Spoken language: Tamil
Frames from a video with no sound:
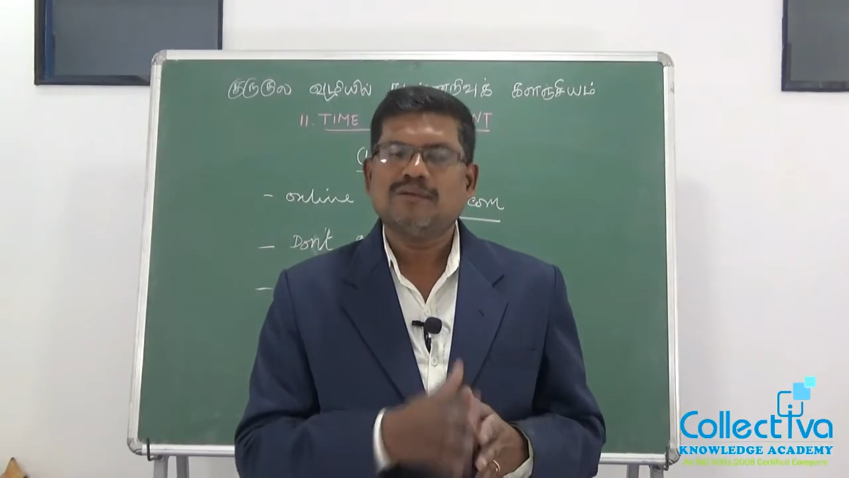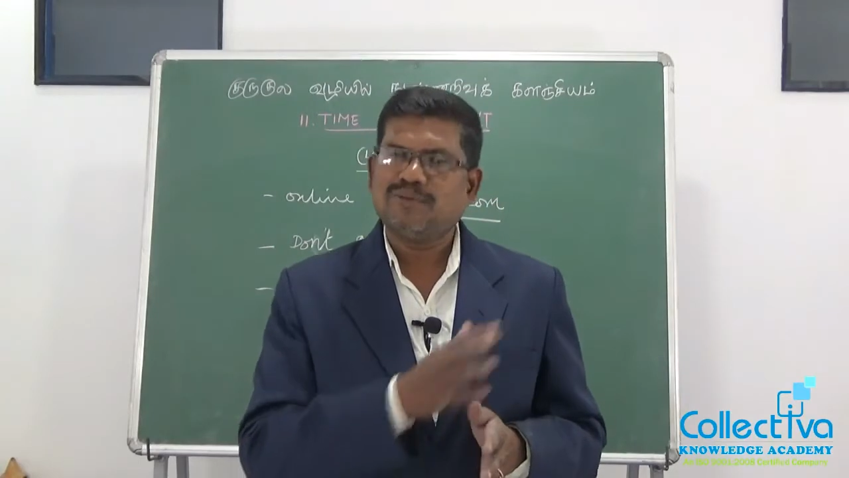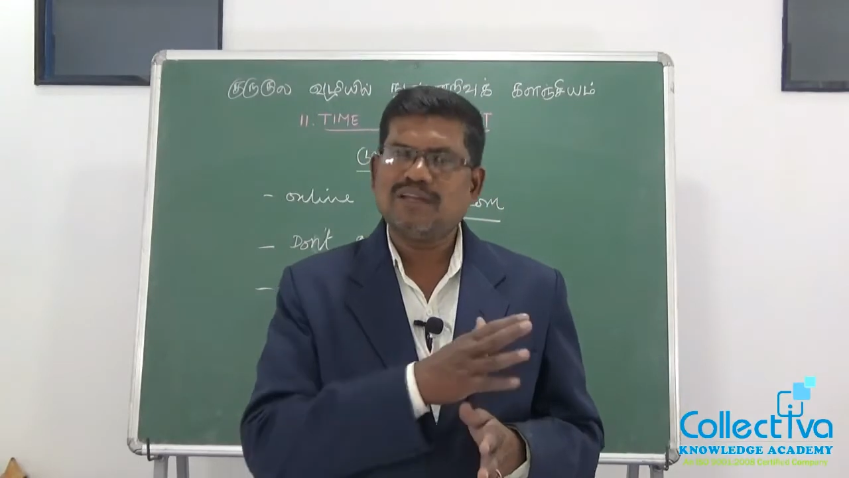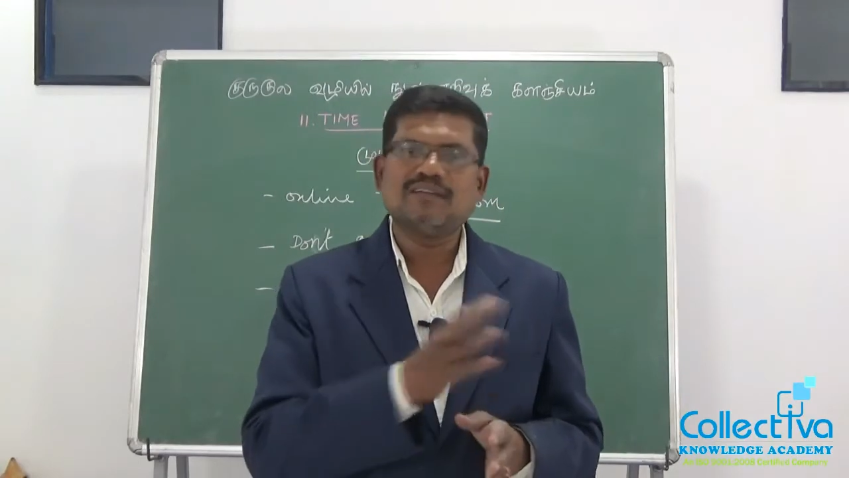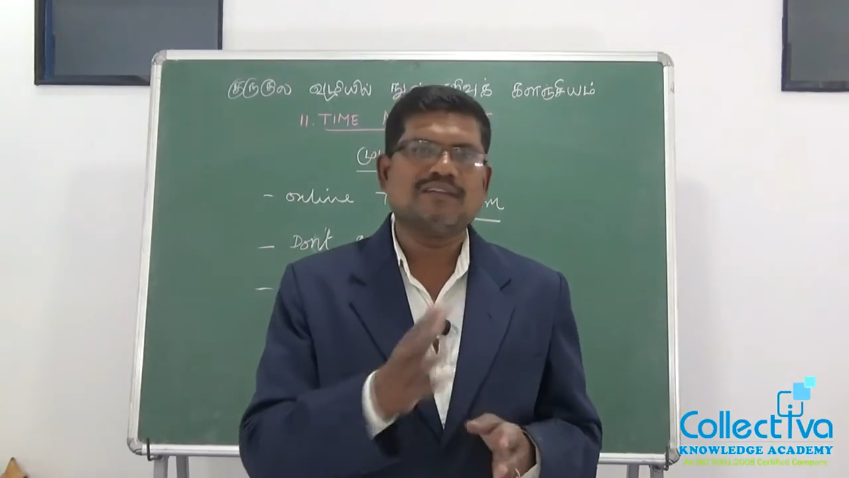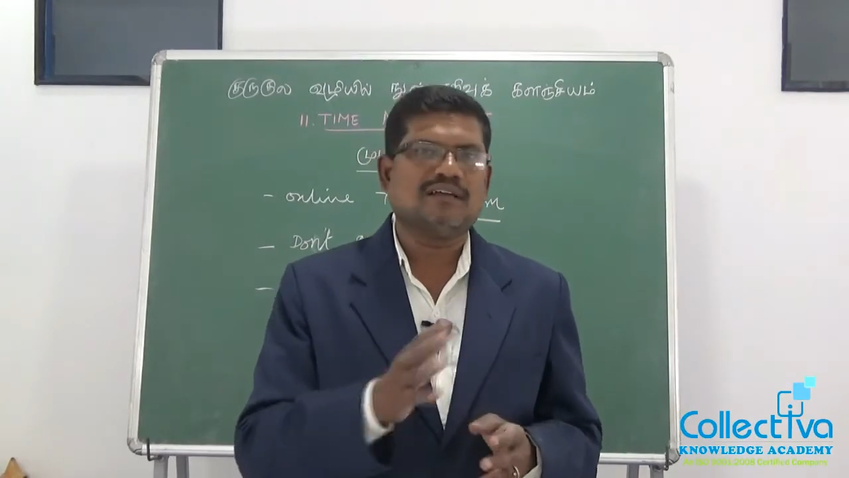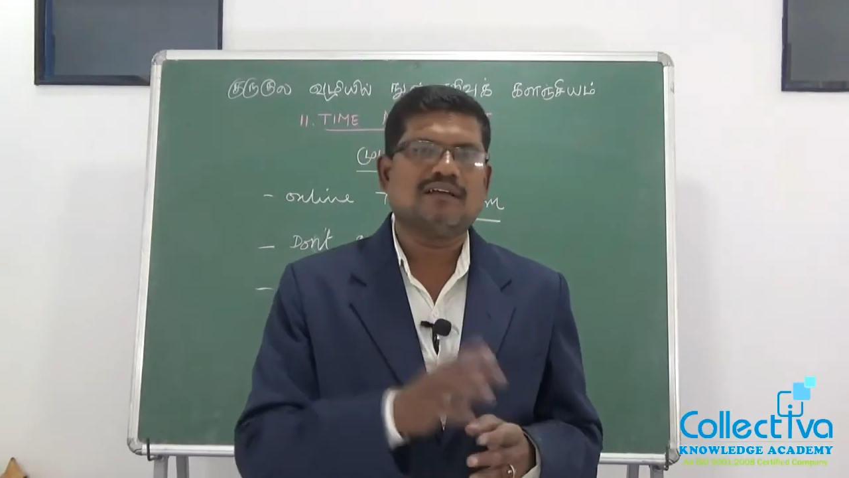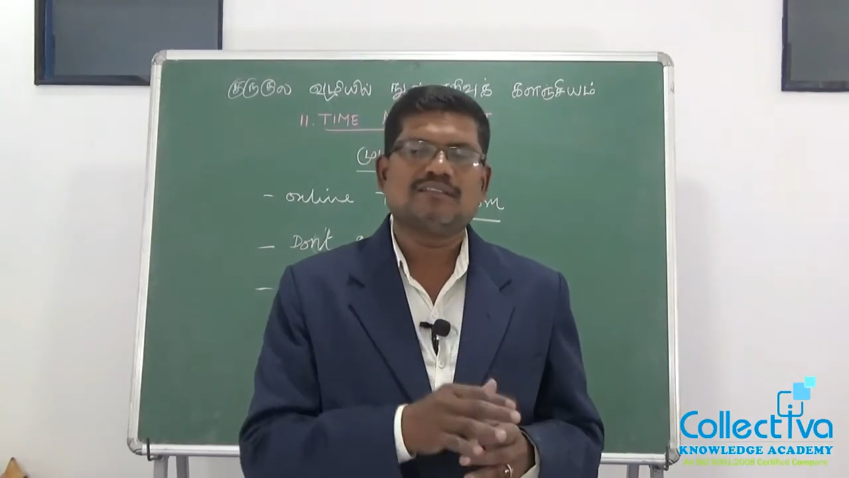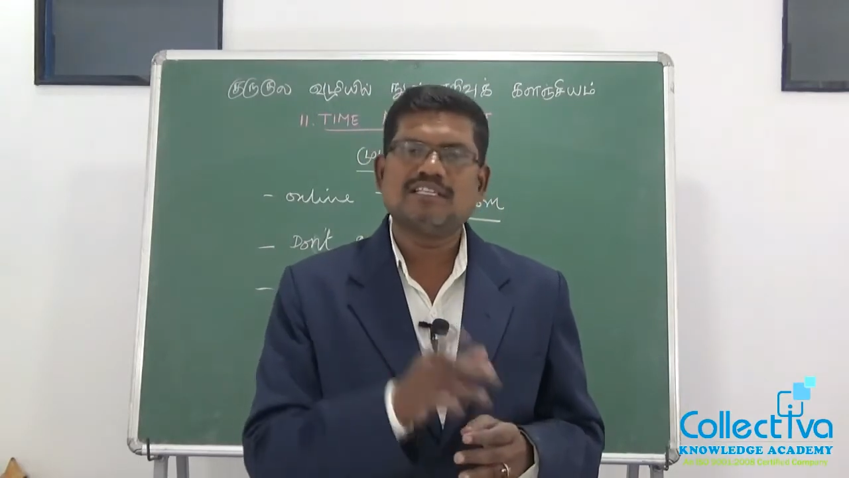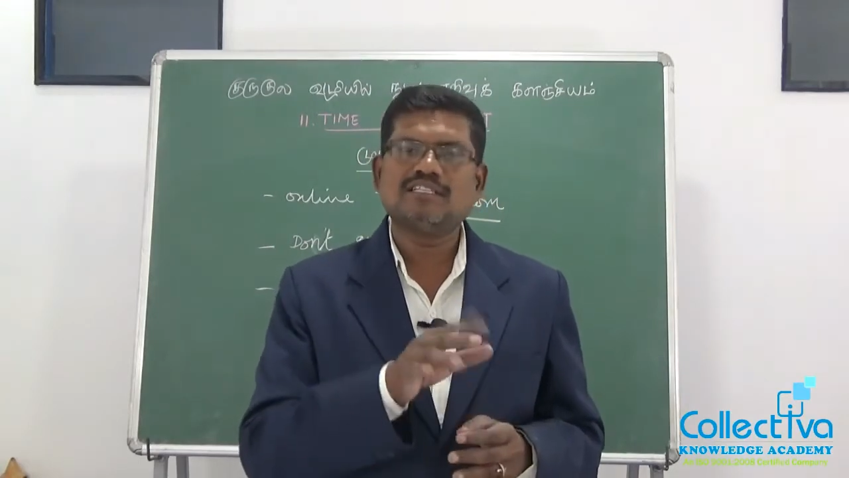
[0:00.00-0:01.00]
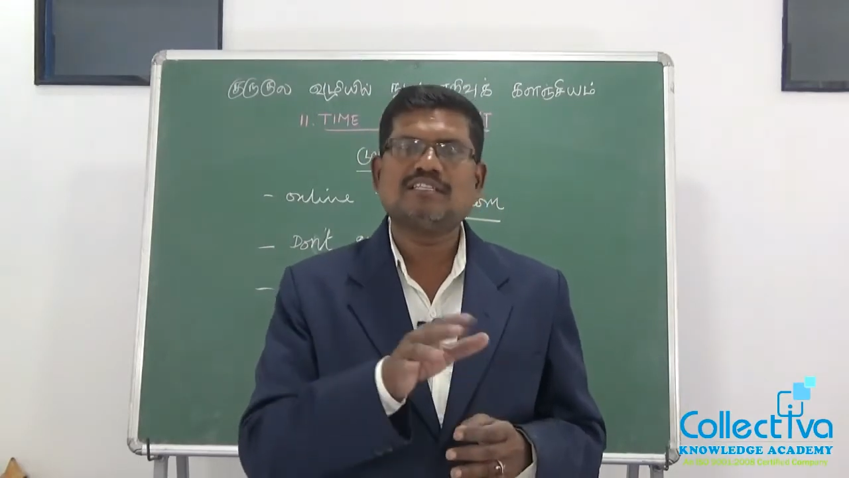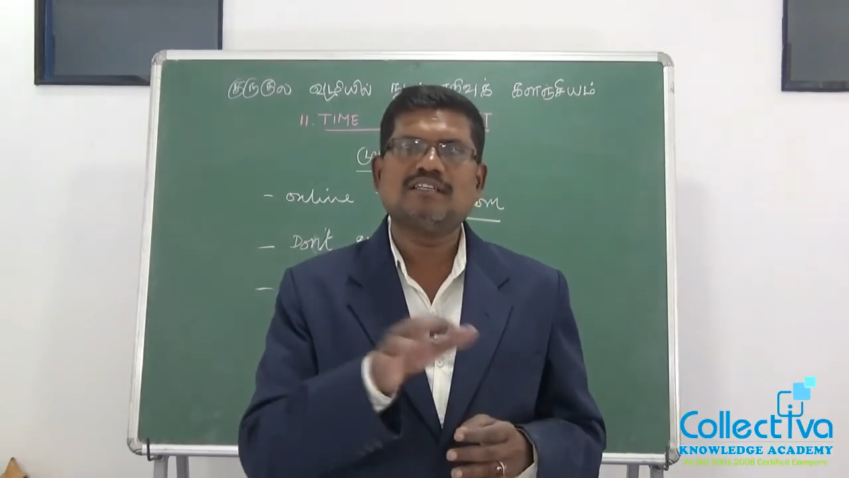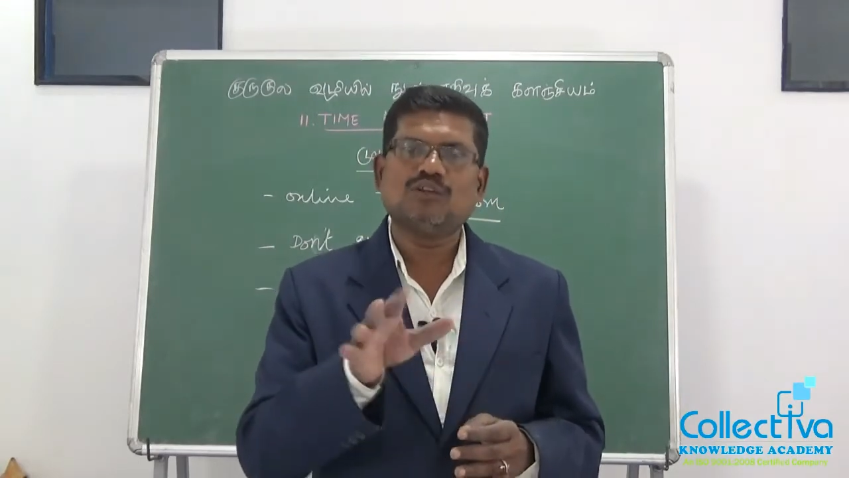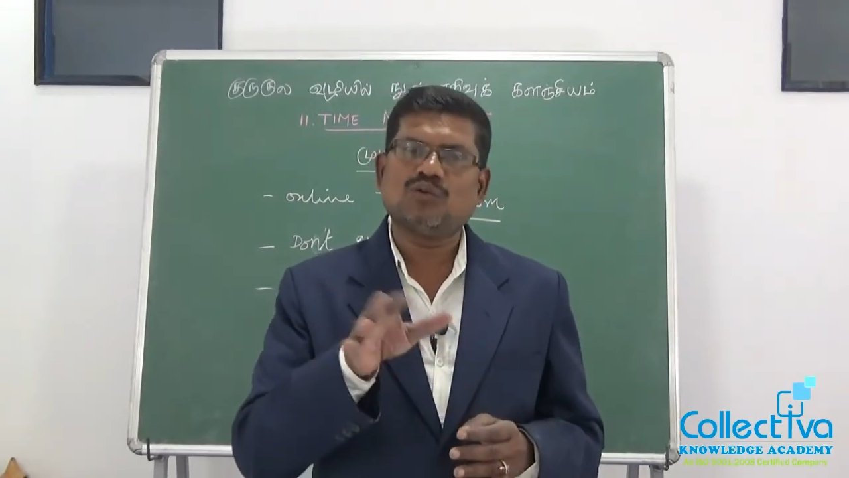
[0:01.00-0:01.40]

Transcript: பெருக்குங்க சிக்ஸ் இன்ட்டு